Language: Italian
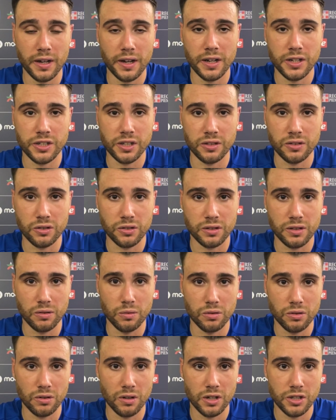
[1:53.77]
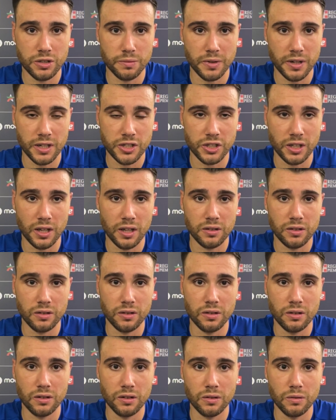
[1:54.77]
che, ci ha sostenuto oggi perché ci ha dato
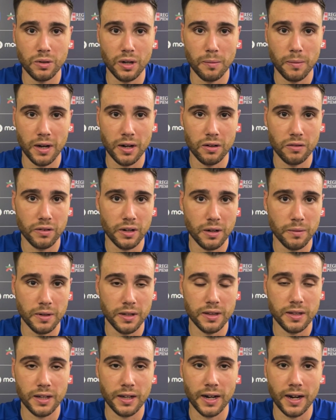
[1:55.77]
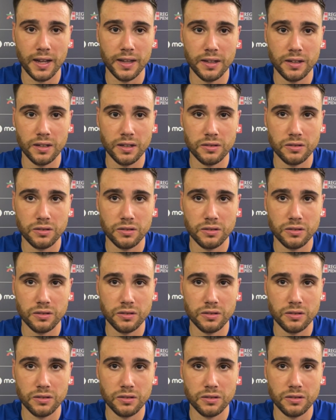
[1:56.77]
una mano veramente grande,